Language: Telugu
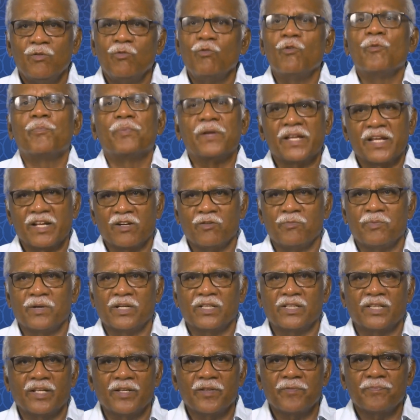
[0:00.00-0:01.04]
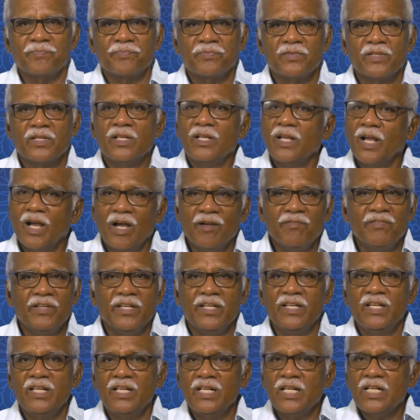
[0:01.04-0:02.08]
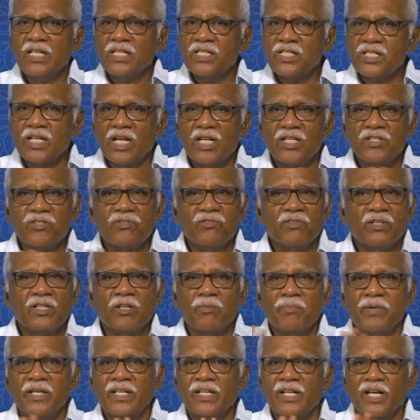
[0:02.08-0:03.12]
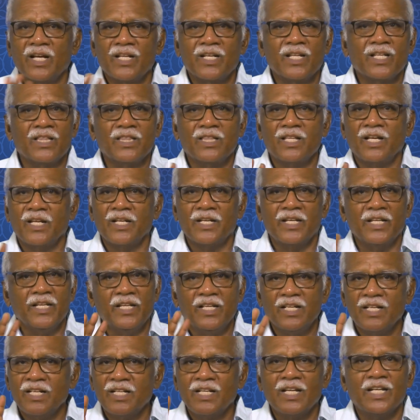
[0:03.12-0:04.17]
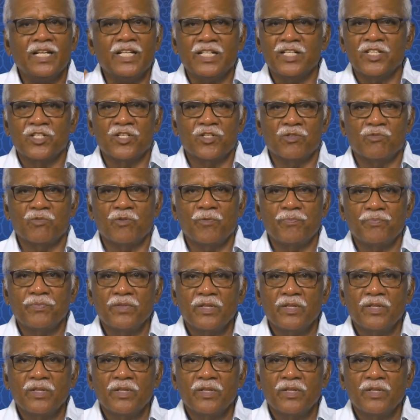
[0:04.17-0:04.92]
ఉపయోగపడతాయి అవి శాశ్వతమైన ఆనందాన్ని కలిగించవు